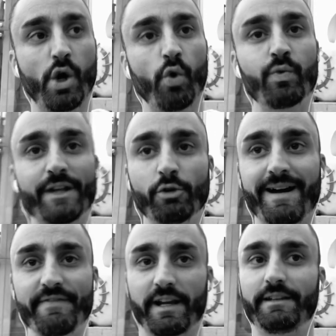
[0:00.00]
Una
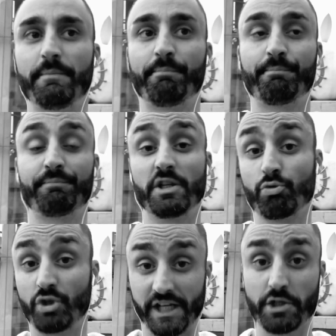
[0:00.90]
domanda che ti, ti
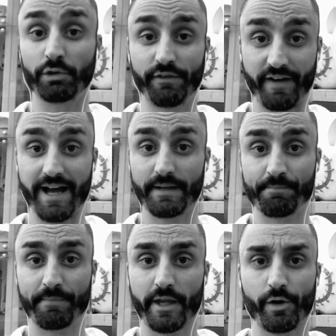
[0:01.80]
suggerisco di fare
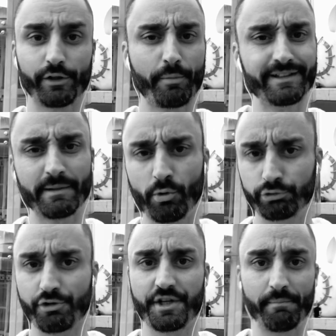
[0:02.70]
è una domanda
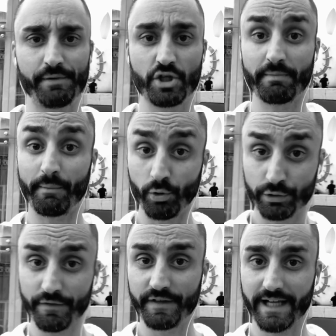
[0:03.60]
molto semplice ma
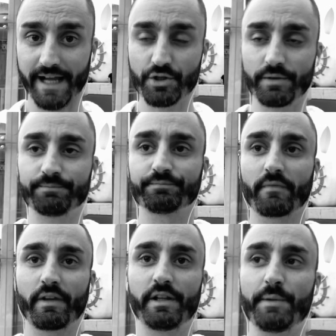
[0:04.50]
molto efficace
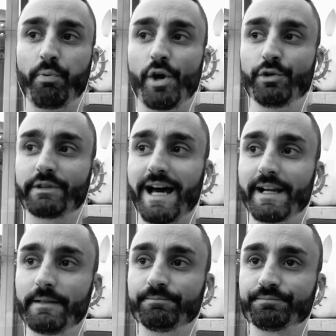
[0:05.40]
che ti può aiutare